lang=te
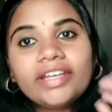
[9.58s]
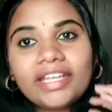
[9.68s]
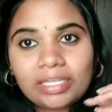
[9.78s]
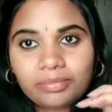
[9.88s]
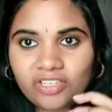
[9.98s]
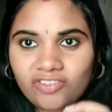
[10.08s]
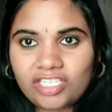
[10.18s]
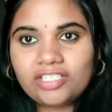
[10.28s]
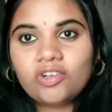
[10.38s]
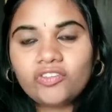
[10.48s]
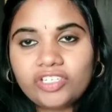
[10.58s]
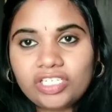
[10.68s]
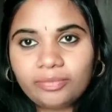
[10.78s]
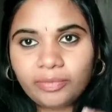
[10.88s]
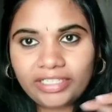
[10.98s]
నేను అబ్జర్వ్ చేసిన ఒక
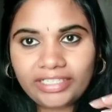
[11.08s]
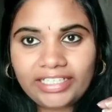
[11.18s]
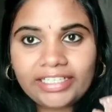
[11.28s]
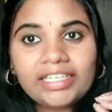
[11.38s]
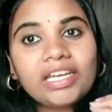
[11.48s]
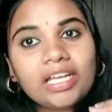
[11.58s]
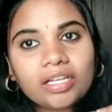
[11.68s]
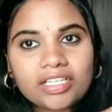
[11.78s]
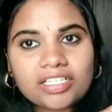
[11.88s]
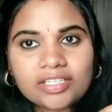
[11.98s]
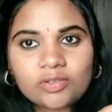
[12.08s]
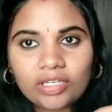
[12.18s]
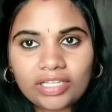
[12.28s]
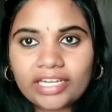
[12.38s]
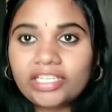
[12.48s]
విషయం బట్టి నేను అర్థం
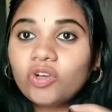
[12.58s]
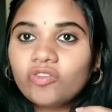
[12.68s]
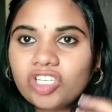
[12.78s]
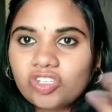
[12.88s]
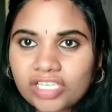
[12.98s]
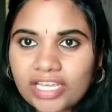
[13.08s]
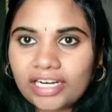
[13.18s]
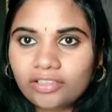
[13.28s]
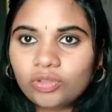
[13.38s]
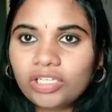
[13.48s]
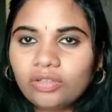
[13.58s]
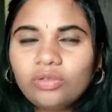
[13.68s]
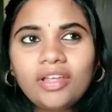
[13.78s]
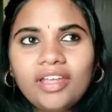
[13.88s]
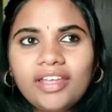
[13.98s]
దాన్ని ఒక వీడియో చేయాలనుకున్నాను
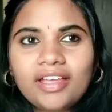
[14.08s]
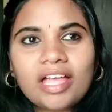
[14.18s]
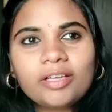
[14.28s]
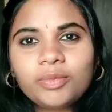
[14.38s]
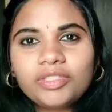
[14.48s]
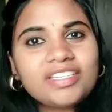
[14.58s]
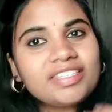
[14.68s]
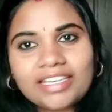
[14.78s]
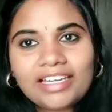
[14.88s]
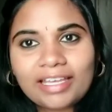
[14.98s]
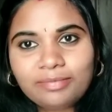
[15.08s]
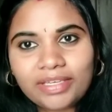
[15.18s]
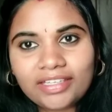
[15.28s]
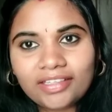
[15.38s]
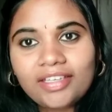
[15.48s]
కాకపోతే సేల్
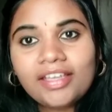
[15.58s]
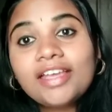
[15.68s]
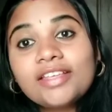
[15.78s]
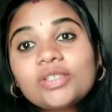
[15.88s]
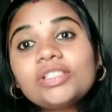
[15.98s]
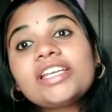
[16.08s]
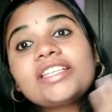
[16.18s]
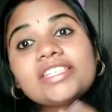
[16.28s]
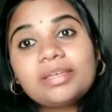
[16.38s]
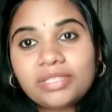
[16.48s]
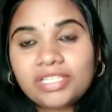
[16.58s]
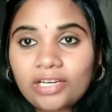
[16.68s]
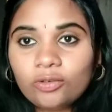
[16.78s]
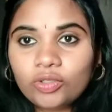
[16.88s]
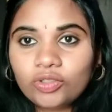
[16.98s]
అయిపోయింది సో నెక్స్ట్ టైం
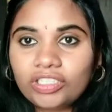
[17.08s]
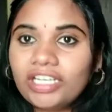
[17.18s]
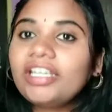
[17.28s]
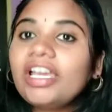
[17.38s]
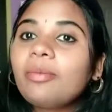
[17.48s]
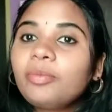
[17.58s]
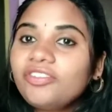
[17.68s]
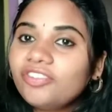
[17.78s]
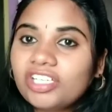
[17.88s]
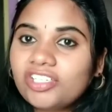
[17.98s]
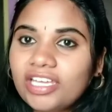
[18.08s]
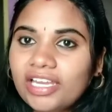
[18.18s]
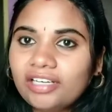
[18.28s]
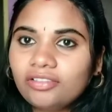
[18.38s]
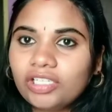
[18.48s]
సేల్ ఉంటుంది అంటే అప్పుడు ఈ వీడియో
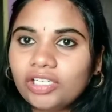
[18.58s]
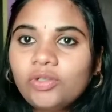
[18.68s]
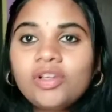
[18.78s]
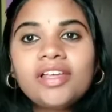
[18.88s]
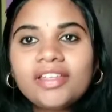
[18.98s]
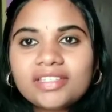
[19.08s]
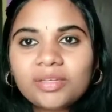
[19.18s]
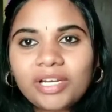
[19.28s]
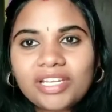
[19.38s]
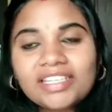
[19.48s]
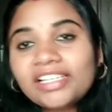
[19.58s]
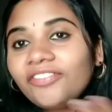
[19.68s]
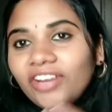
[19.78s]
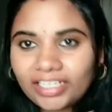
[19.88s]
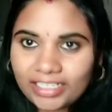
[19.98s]
చేయాలనుకున్నాను సర్ప్రైజింగ్లీ
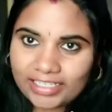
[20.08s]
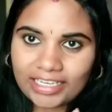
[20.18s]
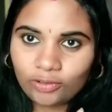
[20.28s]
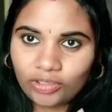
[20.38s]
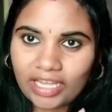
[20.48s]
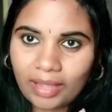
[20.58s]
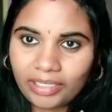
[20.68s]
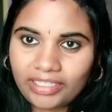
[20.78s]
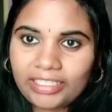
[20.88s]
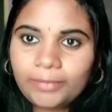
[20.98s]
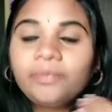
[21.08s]
వెంటనే సేల్ ఉంది కాబట్టి